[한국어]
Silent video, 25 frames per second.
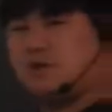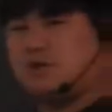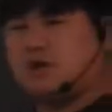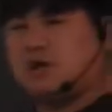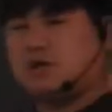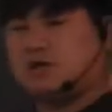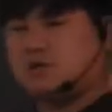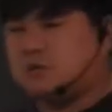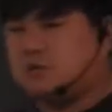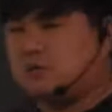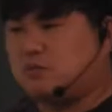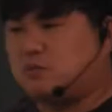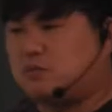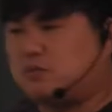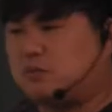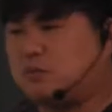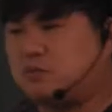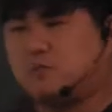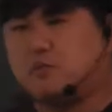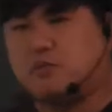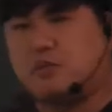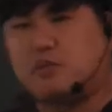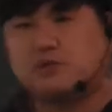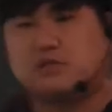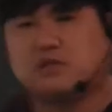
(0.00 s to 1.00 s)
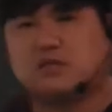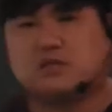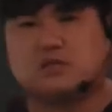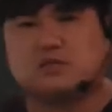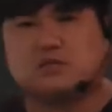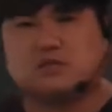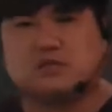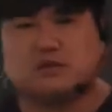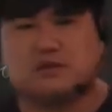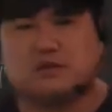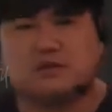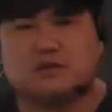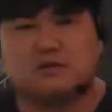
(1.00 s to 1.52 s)
제목 너무 병신
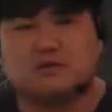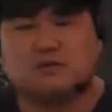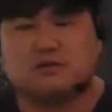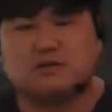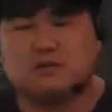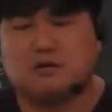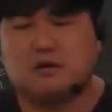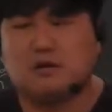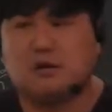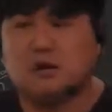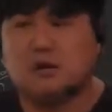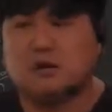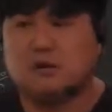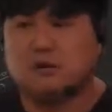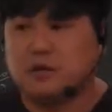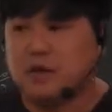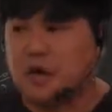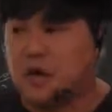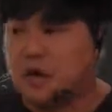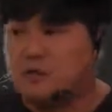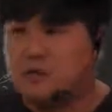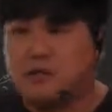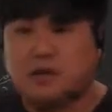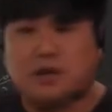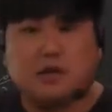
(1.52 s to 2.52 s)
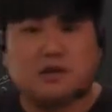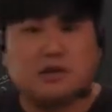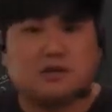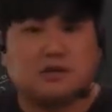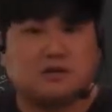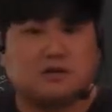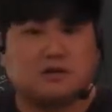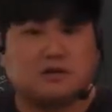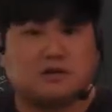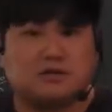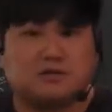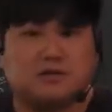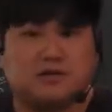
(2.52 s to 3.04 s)
같잖아요. 양맥이는
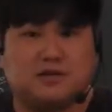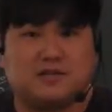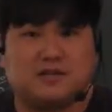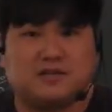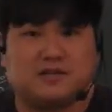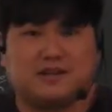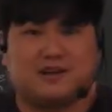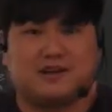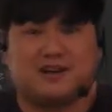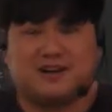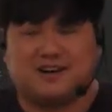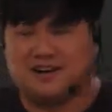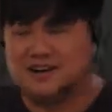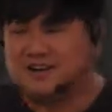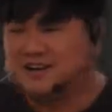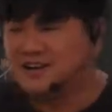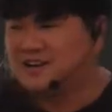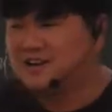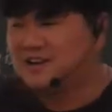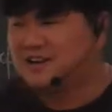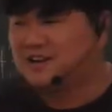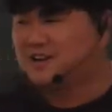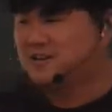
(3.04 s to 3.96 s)
느낌이잖아. 그래서